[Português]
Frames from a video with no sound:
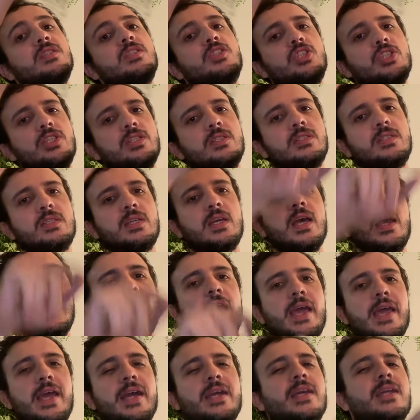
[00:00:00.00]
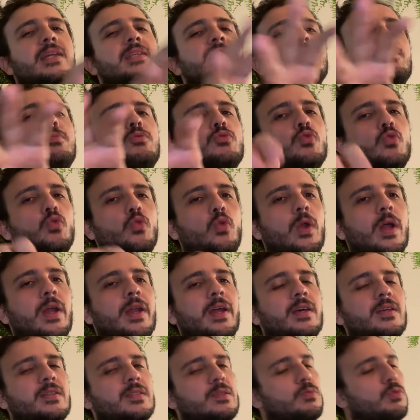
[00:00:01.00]
existisse é aquele exemplo do Lula,
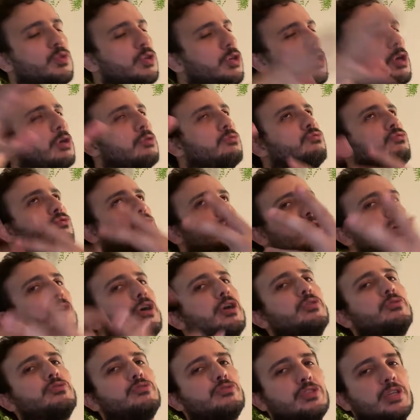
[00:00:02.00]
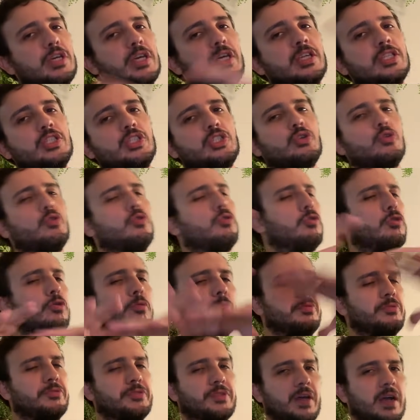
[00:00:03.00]
né? São 500 anos, né? De
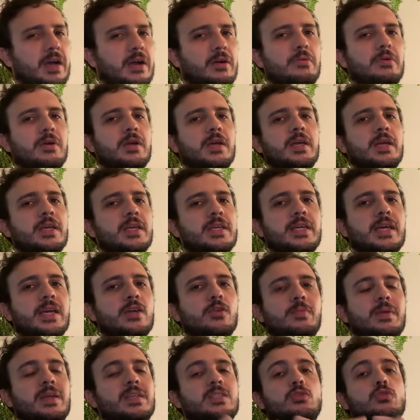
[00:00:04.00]
roubo tal. E aí o